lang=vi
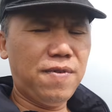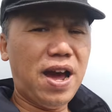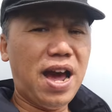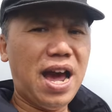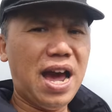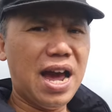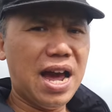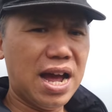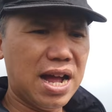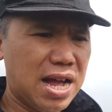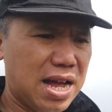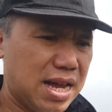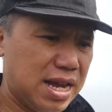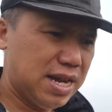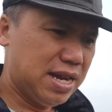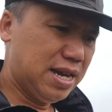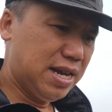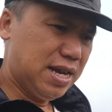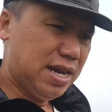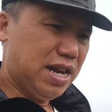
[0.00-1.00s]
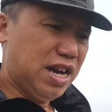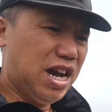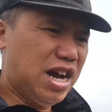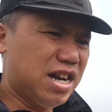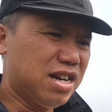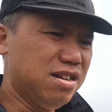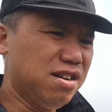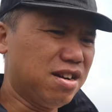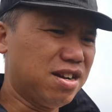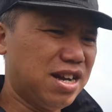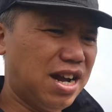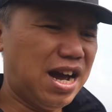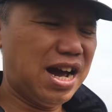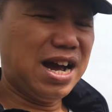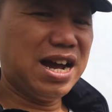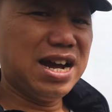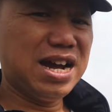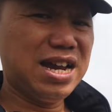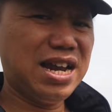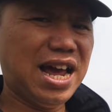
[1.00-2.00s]
và à, được
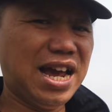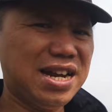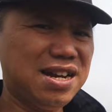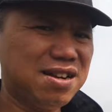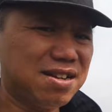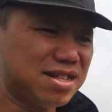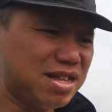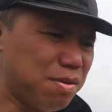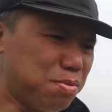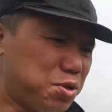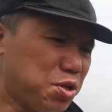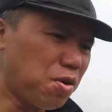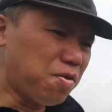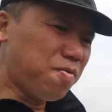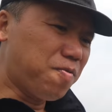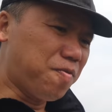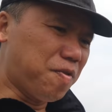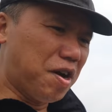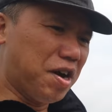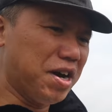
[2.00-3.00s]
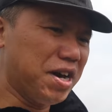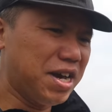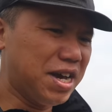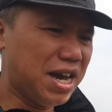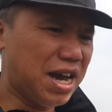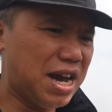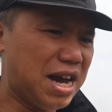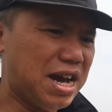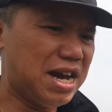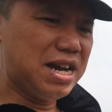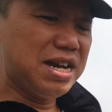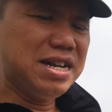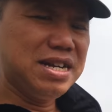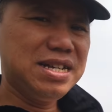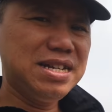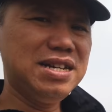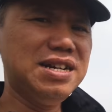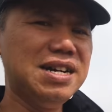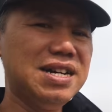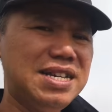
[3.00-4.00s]
à, lại được tiếp xúc với à,
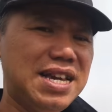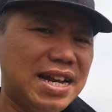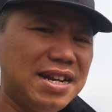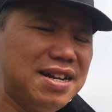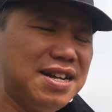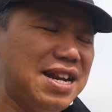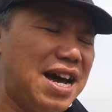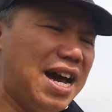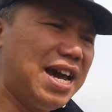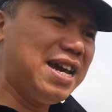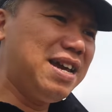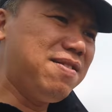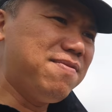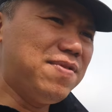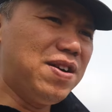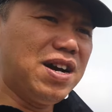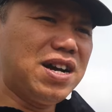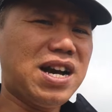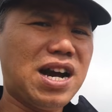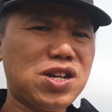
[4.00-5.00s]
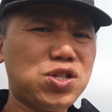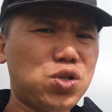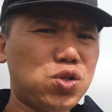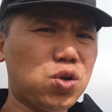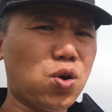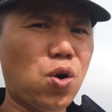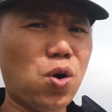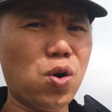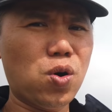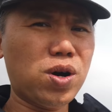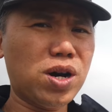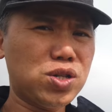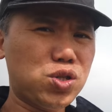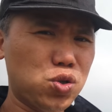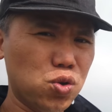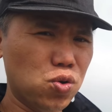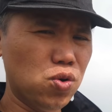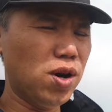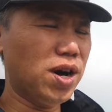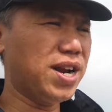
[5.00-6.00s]
người dân nơi đây, với các cô, các
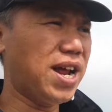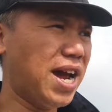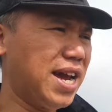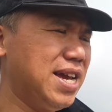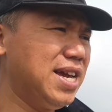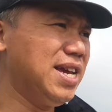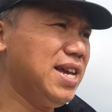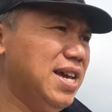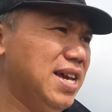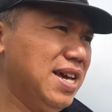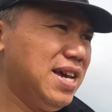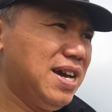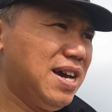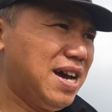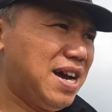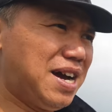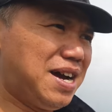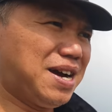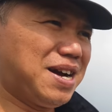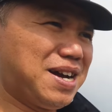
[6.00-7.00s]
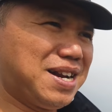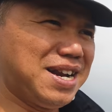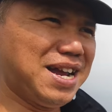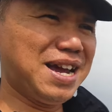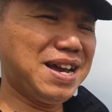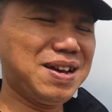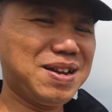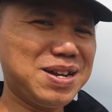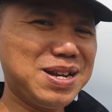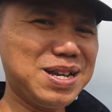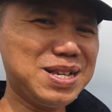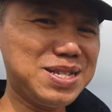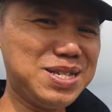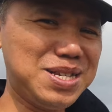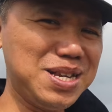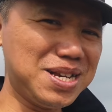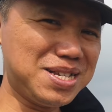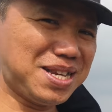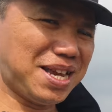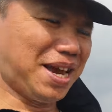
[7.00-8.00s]
chú ở đây à, để, để
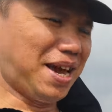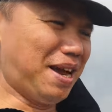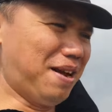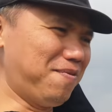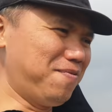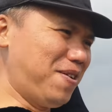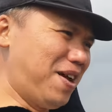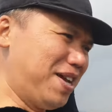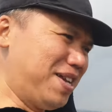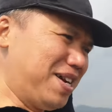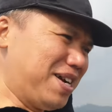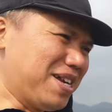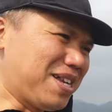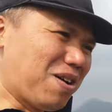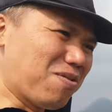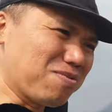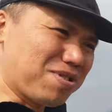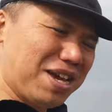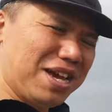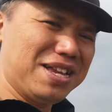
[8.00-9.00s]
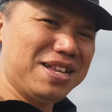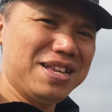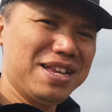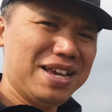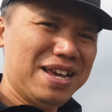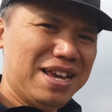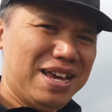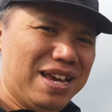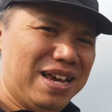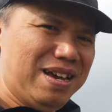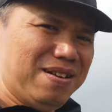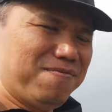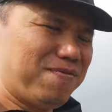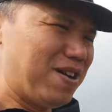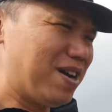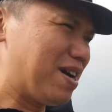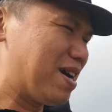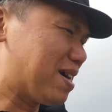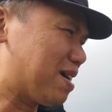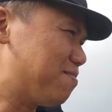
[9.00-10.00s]
chia sẻ về những cái thông tin
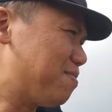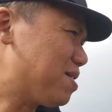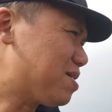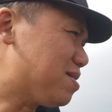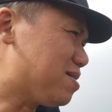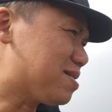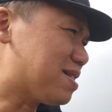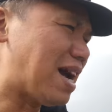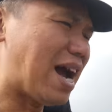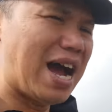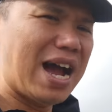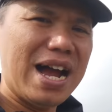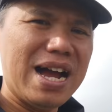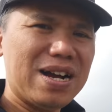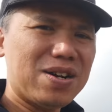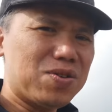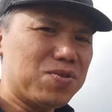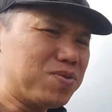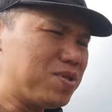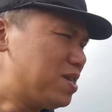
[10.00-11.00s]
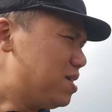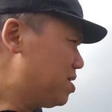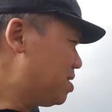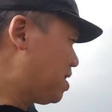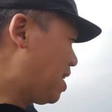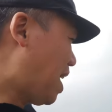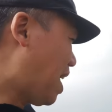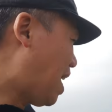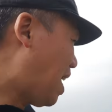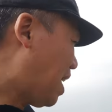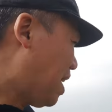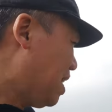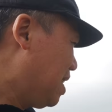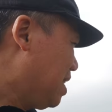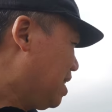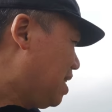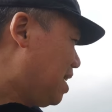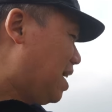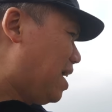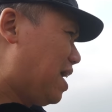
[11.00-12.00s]
về cái bức tượng đá cũng như là
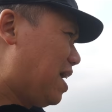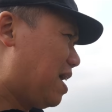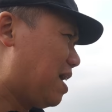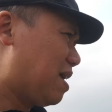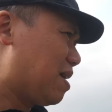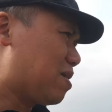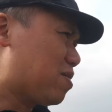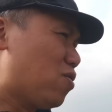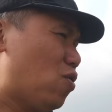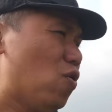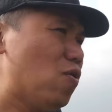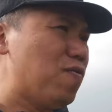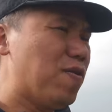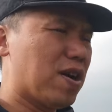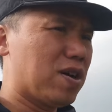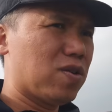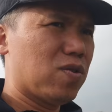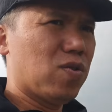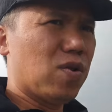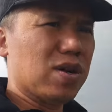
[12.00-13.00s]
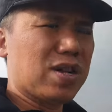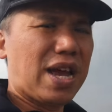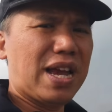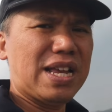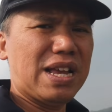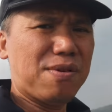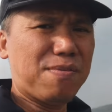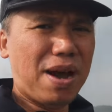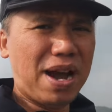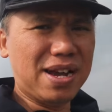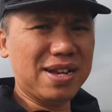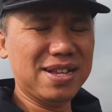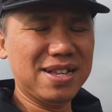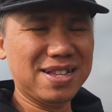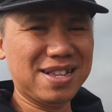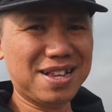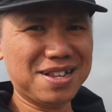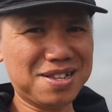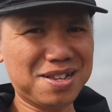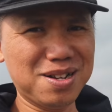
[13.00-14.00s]
à, khu vực của thành nhà mạc.
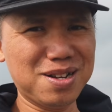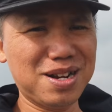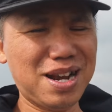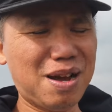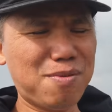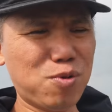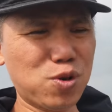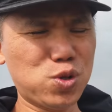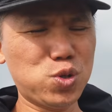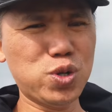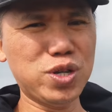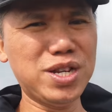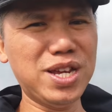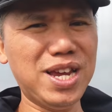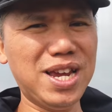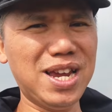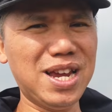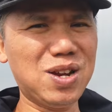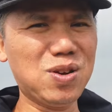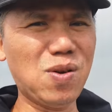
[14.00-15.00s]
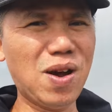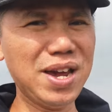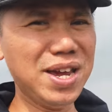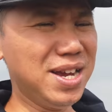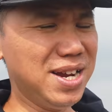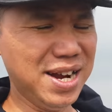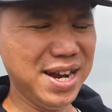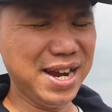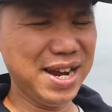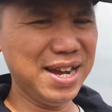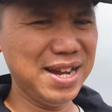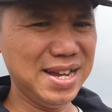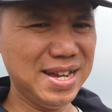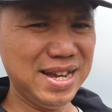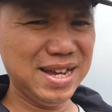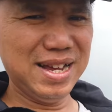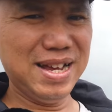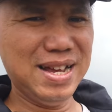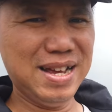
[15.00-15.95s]
Thật sự là một chuyến đi quá ý nghĩa